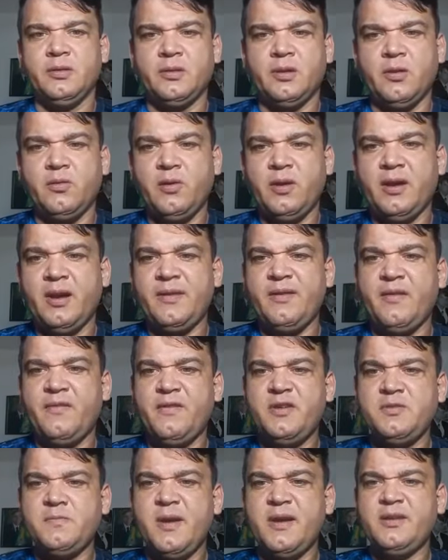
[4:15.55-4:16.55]
Então, é cada
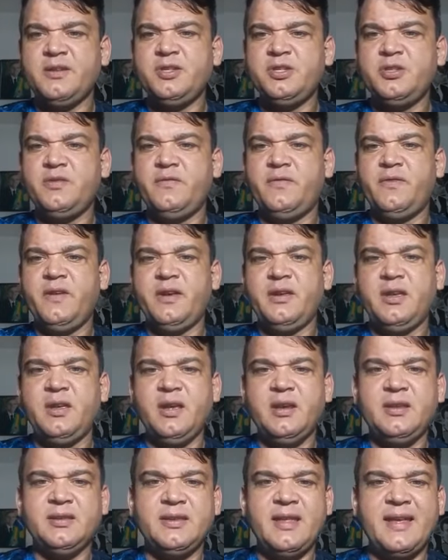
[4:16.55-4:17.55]
vez mais a gente vê
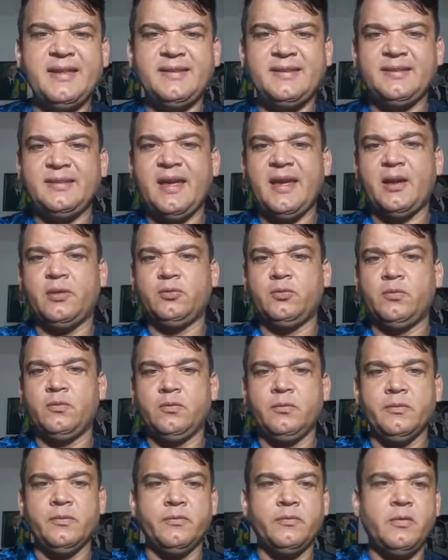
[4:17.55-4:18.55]
que ele está
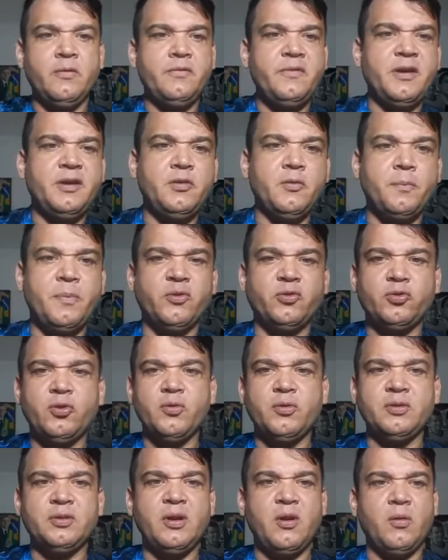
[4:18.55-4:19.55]
certo. Vamos ver aqui o
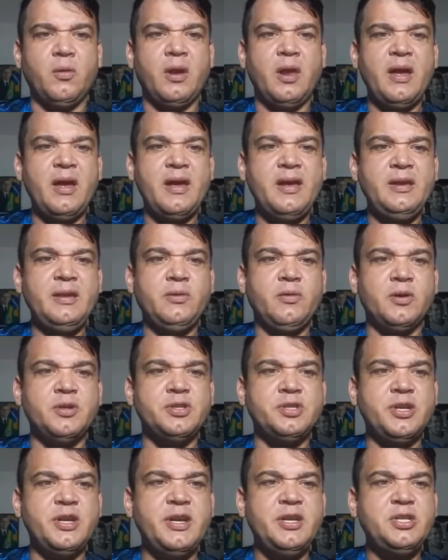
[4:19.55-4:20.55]
pessoal que está online com a
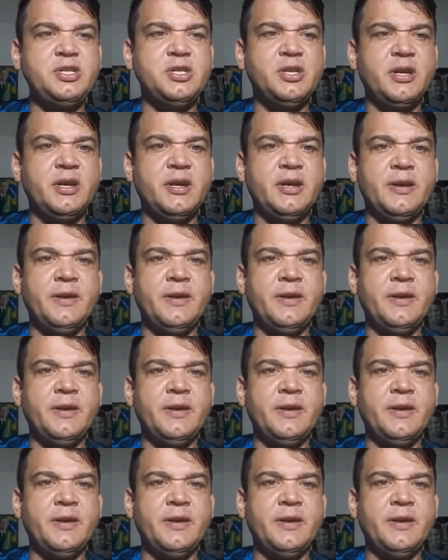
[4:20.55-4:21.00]
gente.